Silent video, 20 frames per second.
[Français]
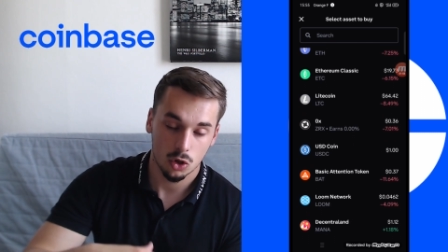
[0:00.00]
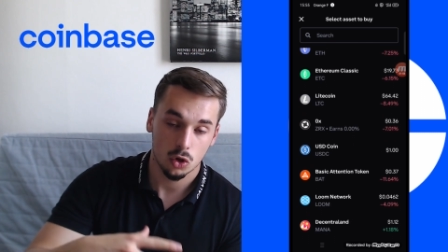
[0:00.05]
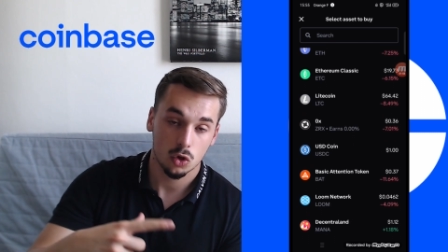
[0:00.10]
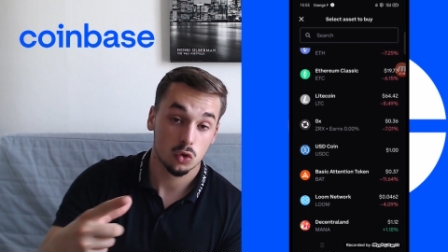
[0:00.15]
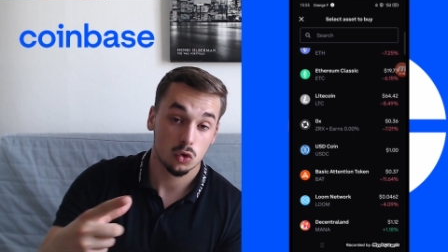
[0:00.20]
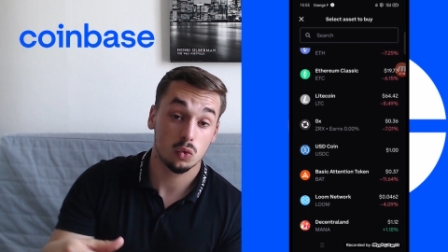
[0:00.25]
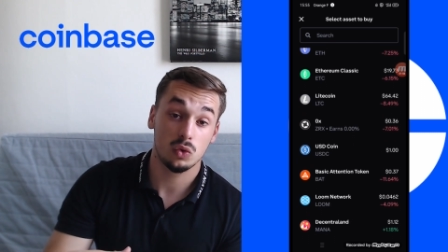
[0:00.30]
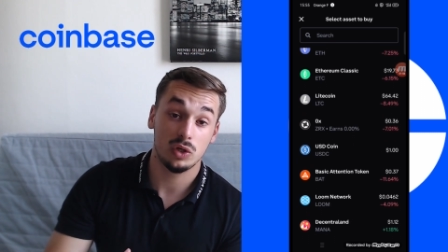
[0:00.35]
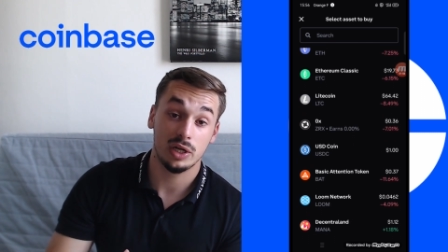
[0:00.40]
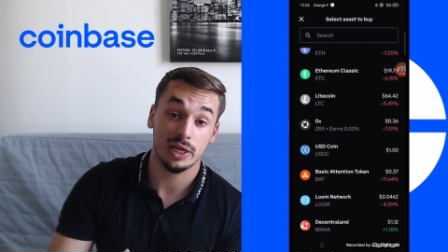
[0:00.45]

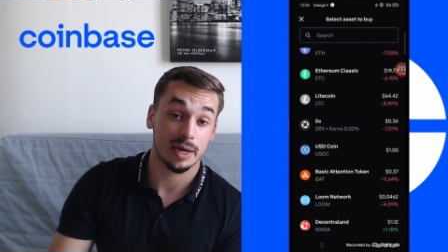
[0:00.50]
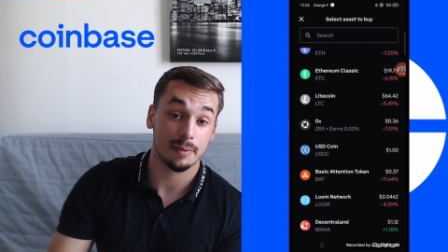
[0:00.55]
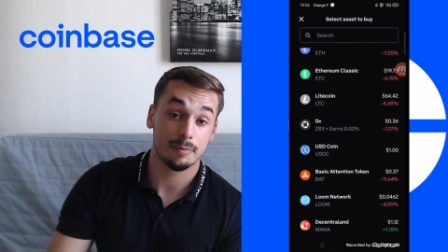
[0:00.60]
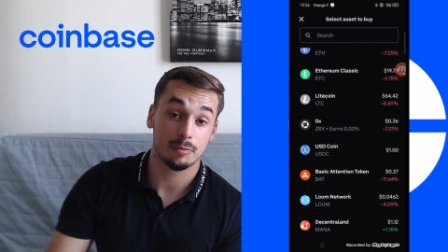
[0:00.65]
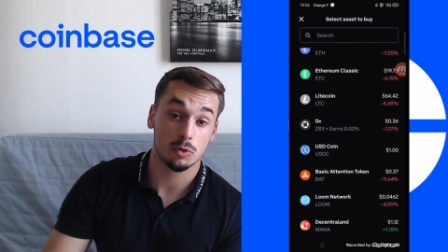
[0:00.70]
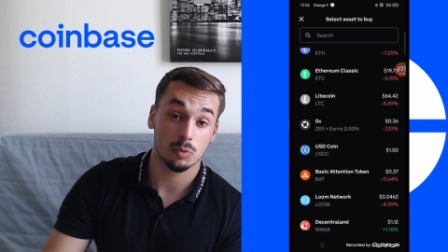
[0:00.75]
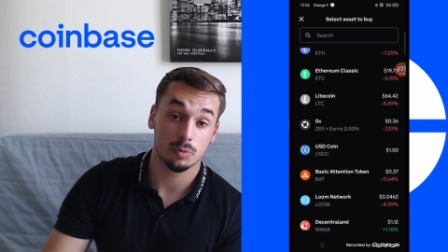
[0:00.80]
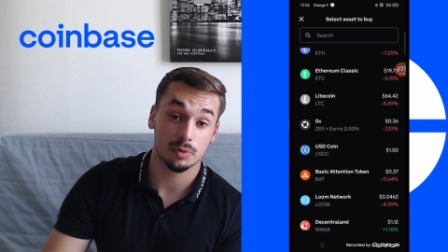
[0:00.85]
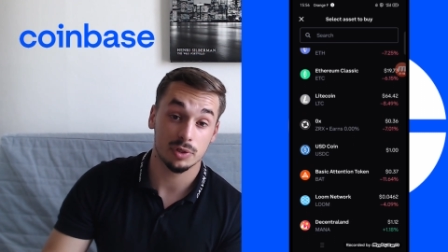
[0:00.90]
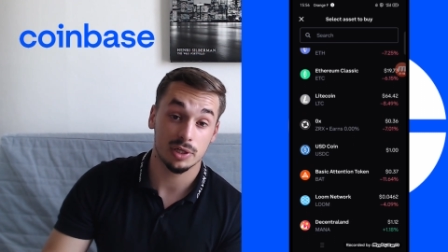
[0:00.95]
toutes les
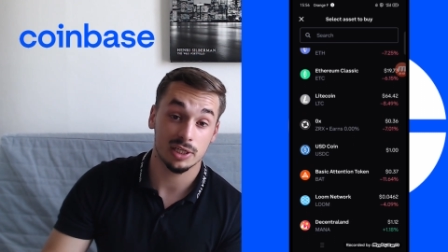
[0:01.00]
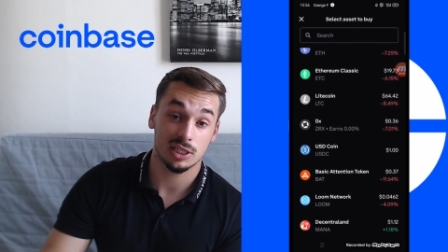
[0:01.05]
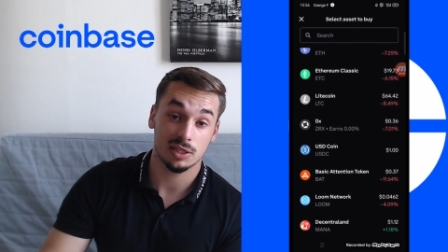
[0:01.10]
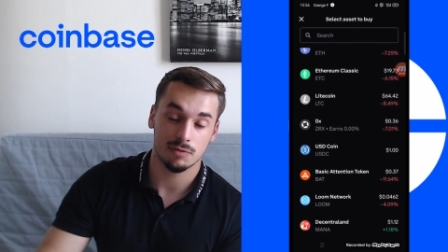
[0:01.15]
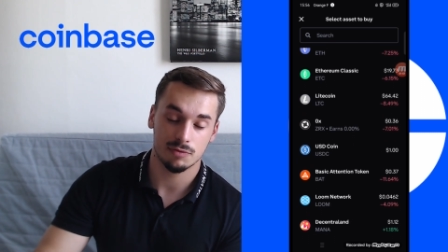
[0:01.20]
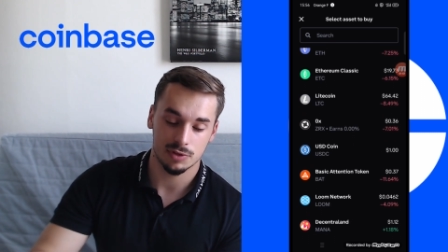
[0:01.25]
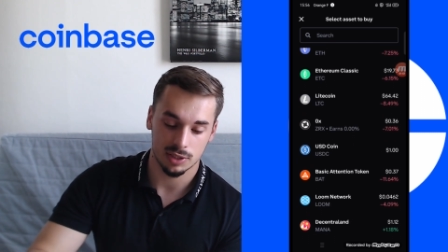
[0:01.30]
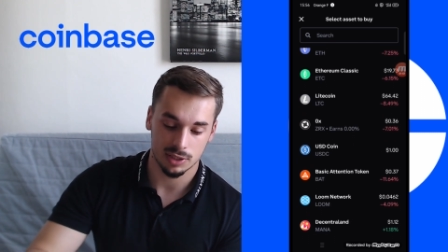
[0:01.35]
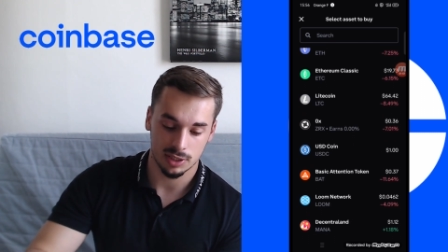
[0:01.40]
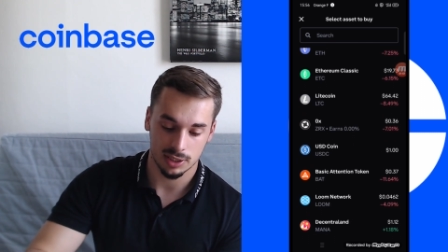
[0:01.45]
crypto-monnaies qui
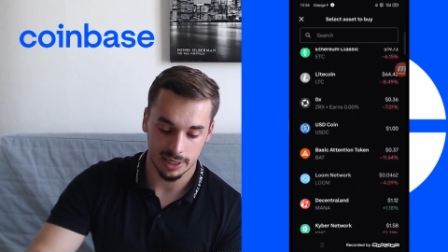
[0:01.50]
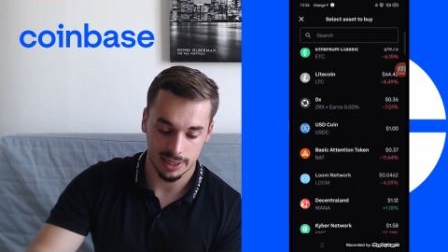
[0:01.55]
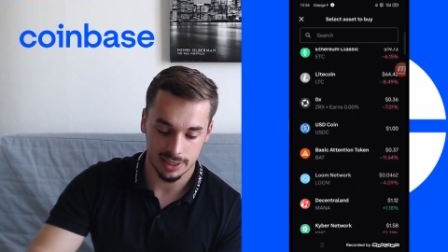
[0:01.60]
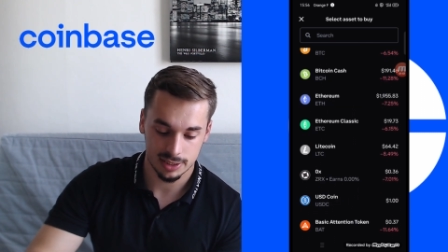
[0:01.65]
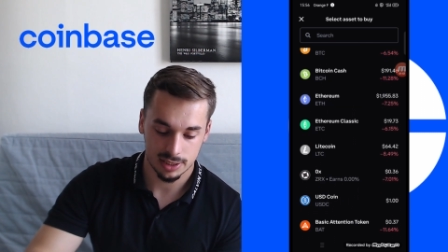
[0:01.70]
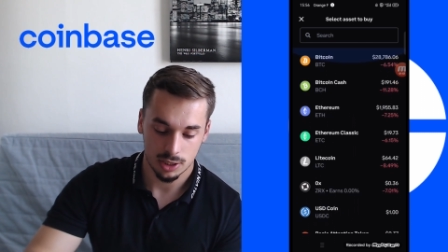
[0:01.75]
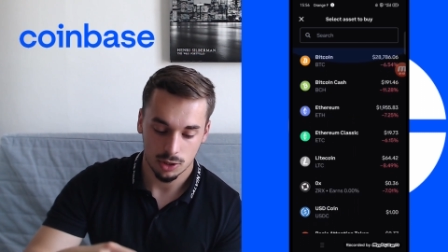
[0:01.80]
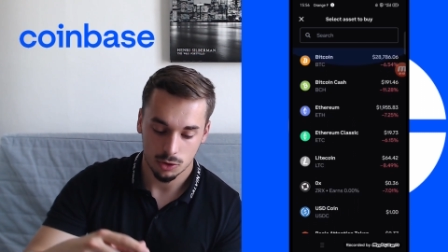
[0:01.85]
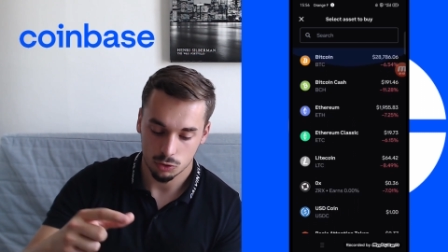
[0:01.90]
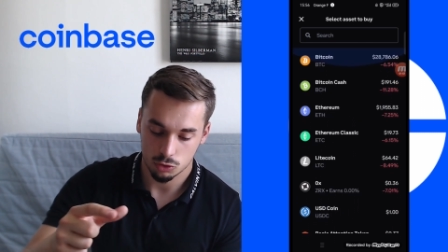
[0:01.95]
vous
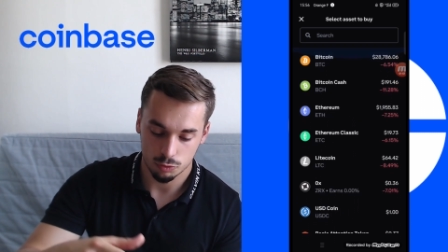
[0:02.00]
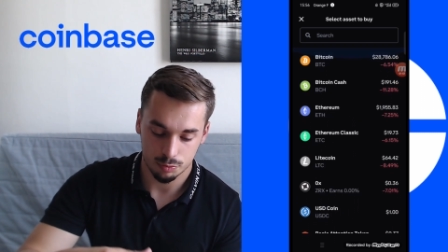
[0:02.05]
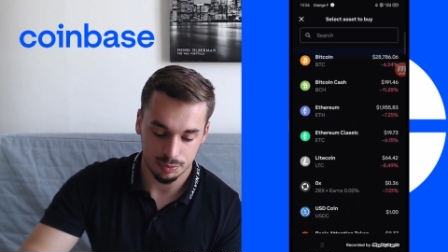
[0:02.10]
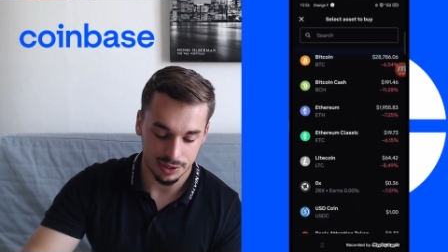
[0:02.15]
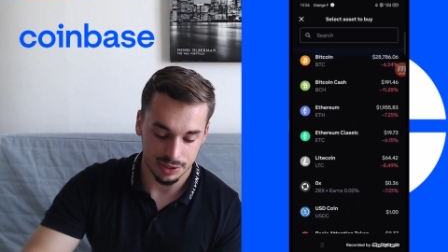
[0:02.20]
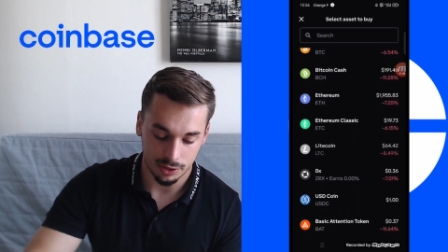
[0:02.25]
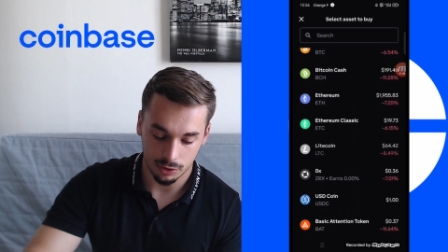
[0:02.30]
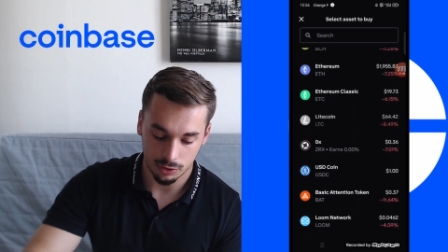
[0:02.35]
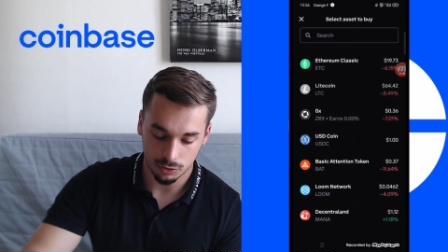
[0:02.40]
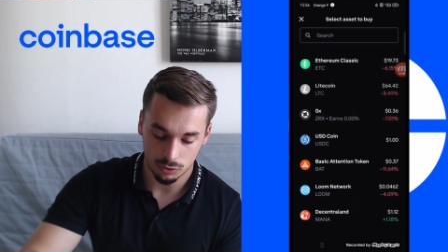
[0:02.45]
intéressent, du
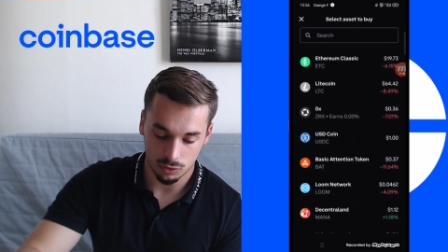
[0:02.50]
Bitcoin,